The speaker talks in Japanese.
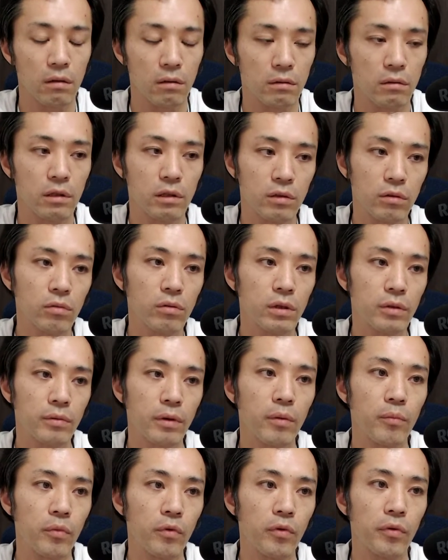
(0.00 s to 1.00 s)
で、1人
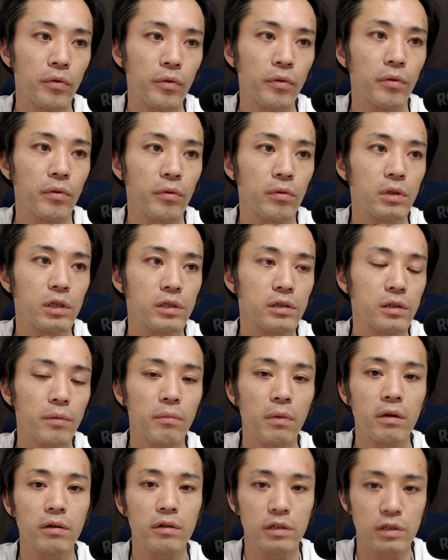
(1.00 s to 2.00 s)
はもう1000
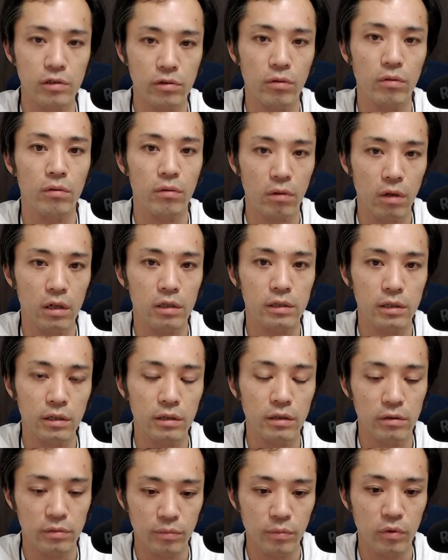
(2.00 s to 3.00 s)
万以上稼い
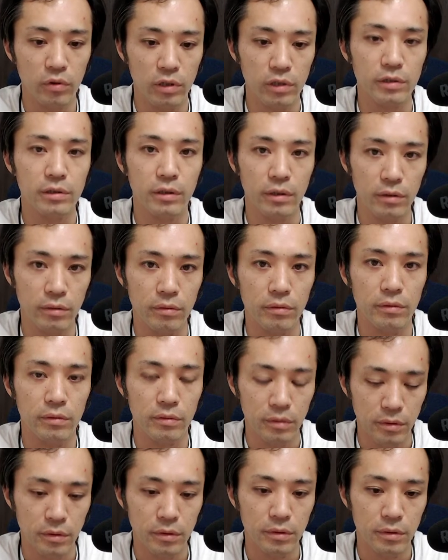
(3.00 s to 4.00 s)
でるっぽいですけど、
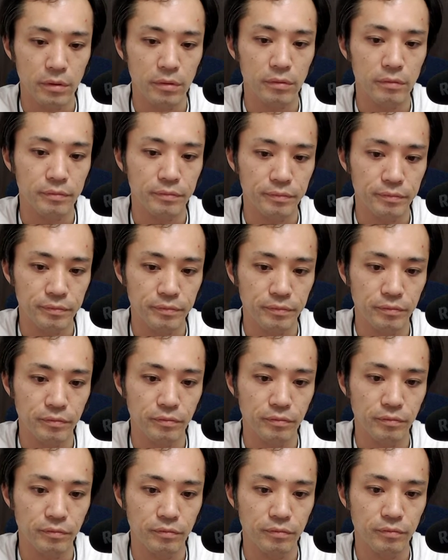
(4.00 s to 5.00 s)
う
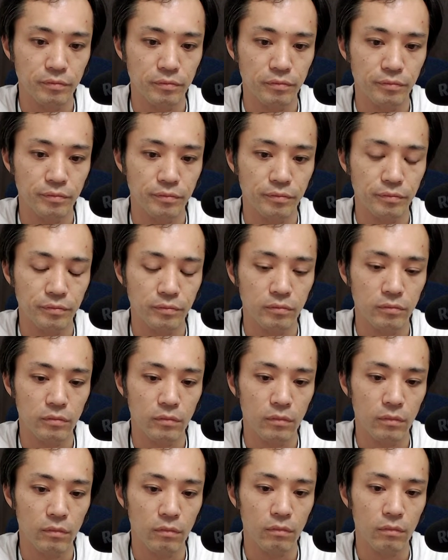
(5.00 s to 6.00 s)
ん。
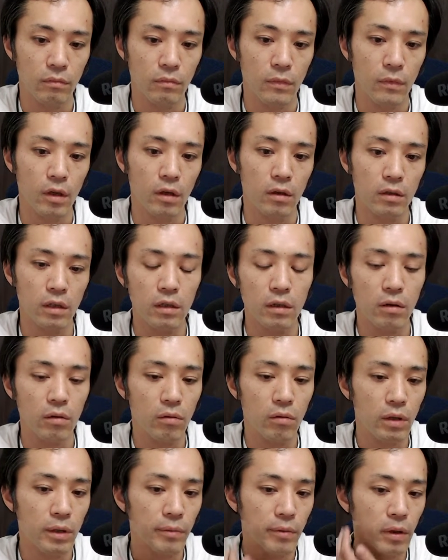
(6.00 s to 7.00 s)
ただ
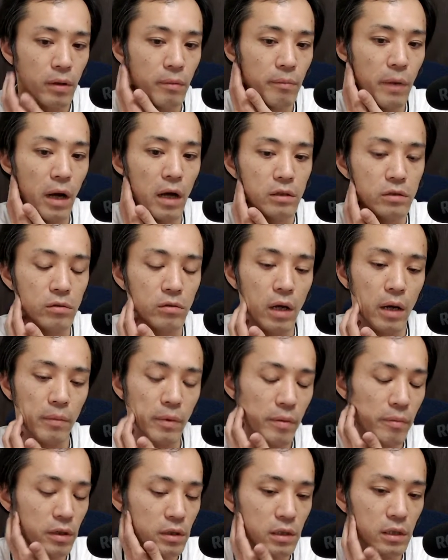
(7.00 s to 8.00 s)
これは、まあ、その
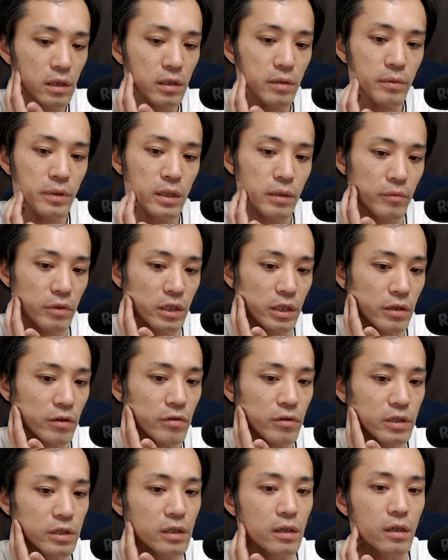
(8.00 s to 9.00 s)
アメバ TV でもね、ひろ
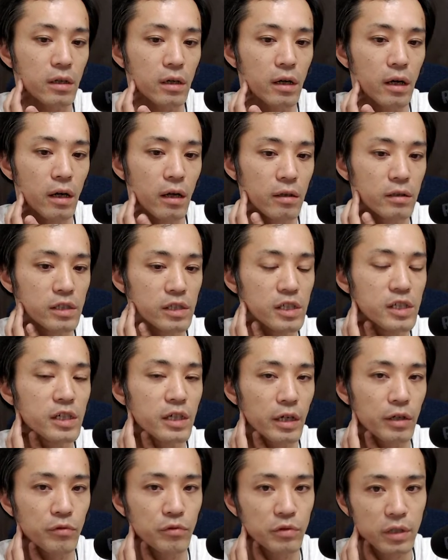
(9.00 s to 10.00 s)
ゆきさんが、自身
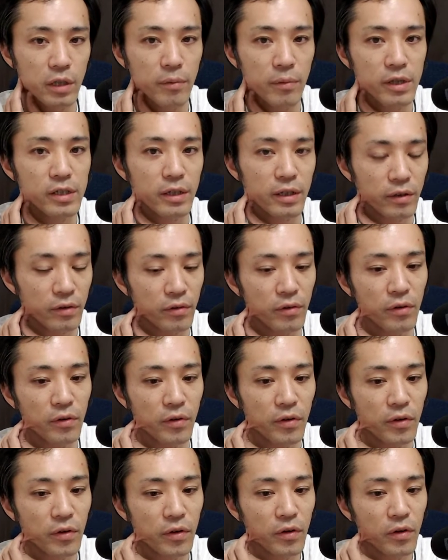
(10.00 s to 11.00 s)
が言ってましたけど、
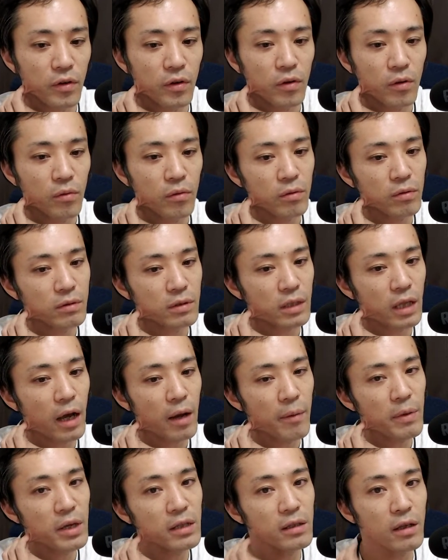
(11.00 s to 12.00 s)
これ
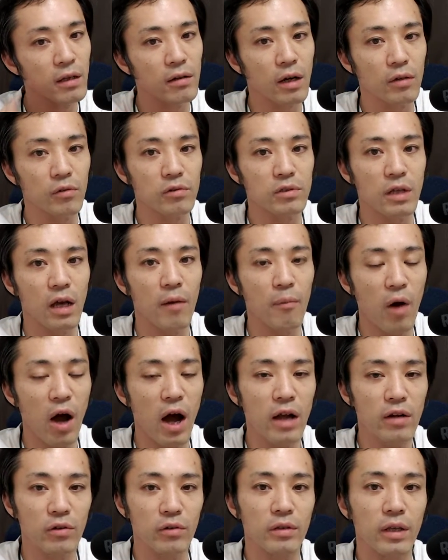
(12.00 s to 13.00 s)
ダメになる可能性はもう
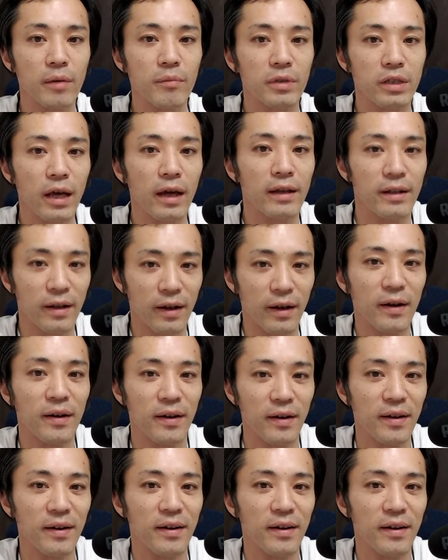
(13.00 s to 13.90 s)
あるよね、みたいな